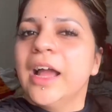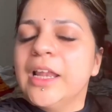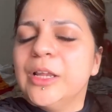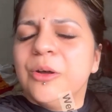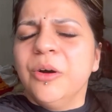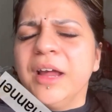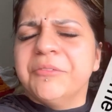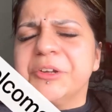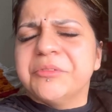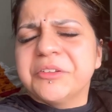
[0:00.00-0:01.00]
हेलो
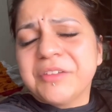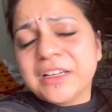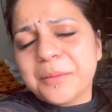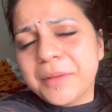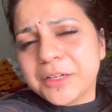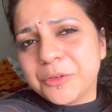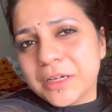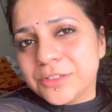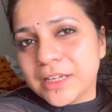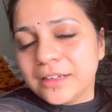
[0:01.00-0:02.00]
एवरीवन वेलकम बैक टू
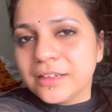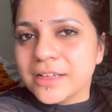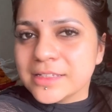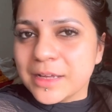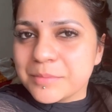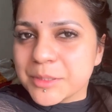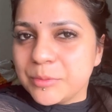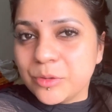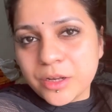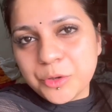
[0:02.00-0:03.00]
माय चैनल कैसे आप
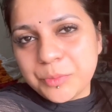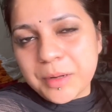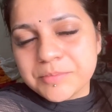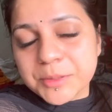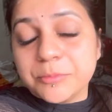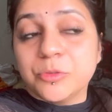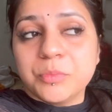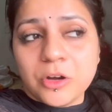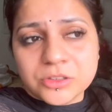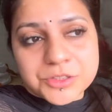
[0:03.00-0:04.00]
सब लोग आई होप आप सब
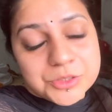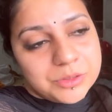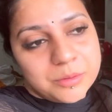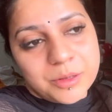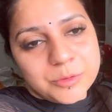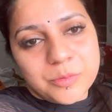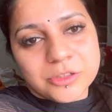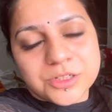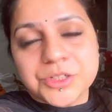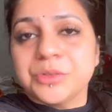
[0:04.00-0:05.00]
लोग बहुत अच्छे होंगे मैं भी
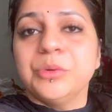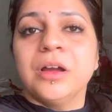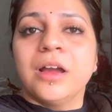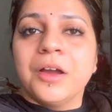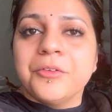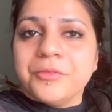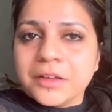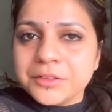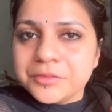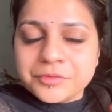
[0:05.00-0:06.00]
बहुत अच्छी हूँ
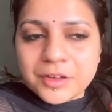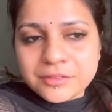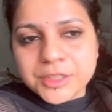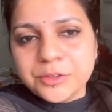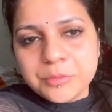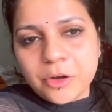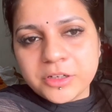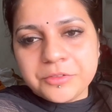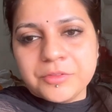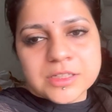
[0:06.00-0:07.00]
वेरी वेरी गुड
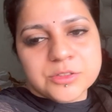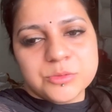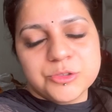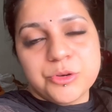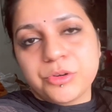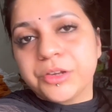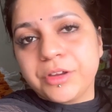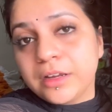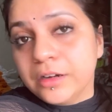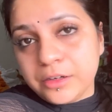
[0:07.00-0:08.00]
मॉर्निंग वैसे तो मुझे उठे
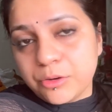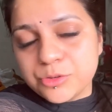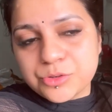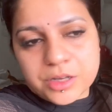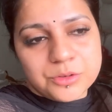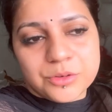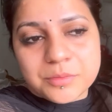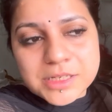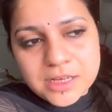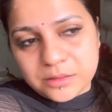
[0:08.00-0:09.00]
हुए एक घंटा हो चुका है
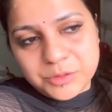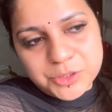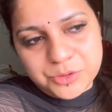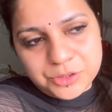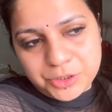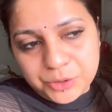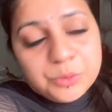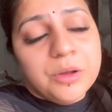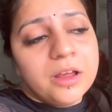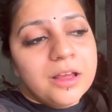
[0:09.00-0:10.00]
क्योंकि मैं सात बजे उठती
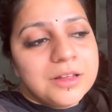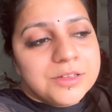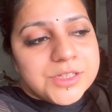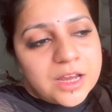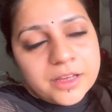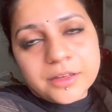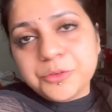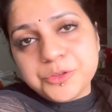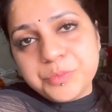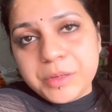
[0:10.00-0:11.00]
हूँ चाहे
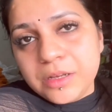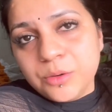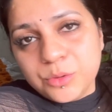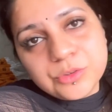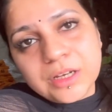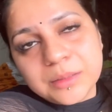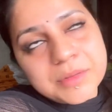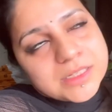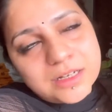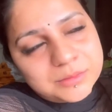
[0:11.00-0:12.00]
कुछ भी हो जाए
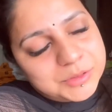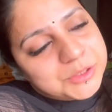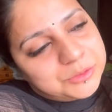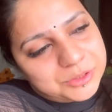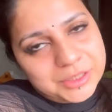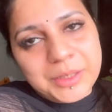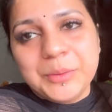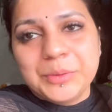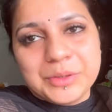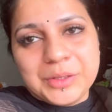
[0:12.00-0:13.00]
मैं सात बजे उठती
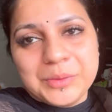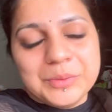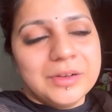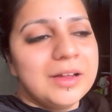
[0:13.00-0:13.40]
उठती हूँ